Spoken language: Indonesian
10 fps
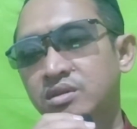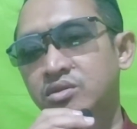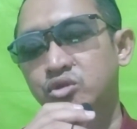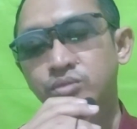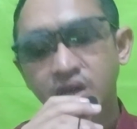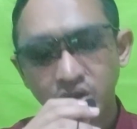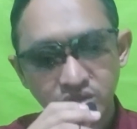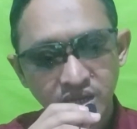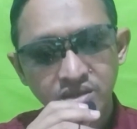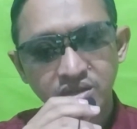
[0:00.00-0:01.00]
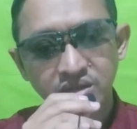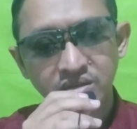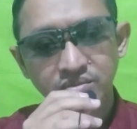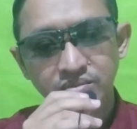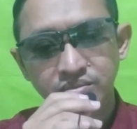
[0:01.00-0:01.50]
Coba kalau cantik,
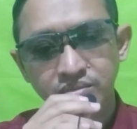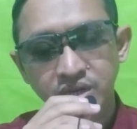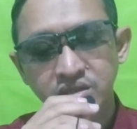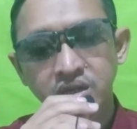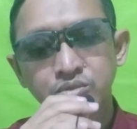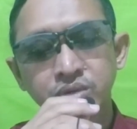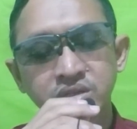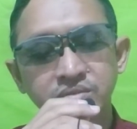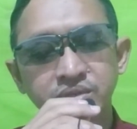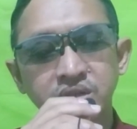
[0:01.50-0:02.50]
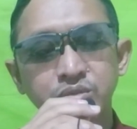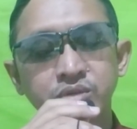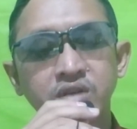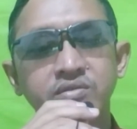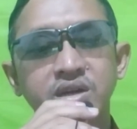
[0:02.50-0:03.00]
pasti kamu masih bisa
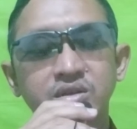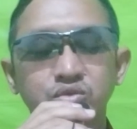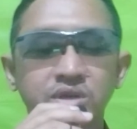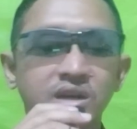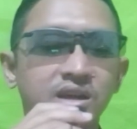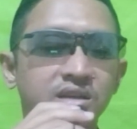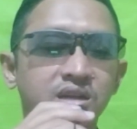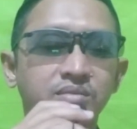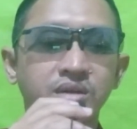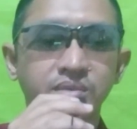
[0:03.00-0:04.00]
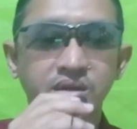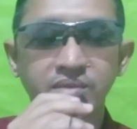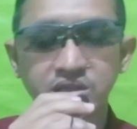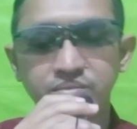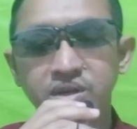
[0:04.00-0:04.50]
memaafkan udahlah tidak apa-apa
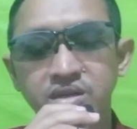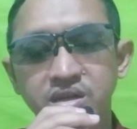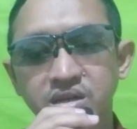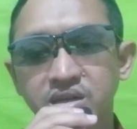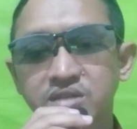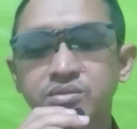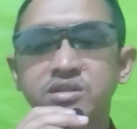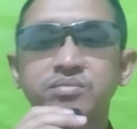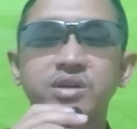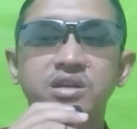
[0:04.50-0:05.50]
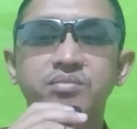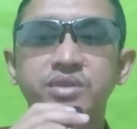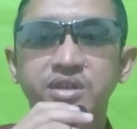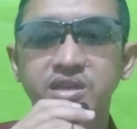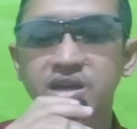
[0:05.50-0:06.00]
masih banyak gelas masih banyak
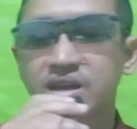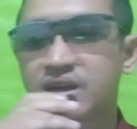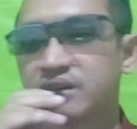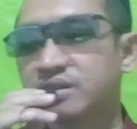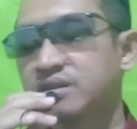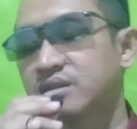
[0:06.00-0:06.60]
piring yang lain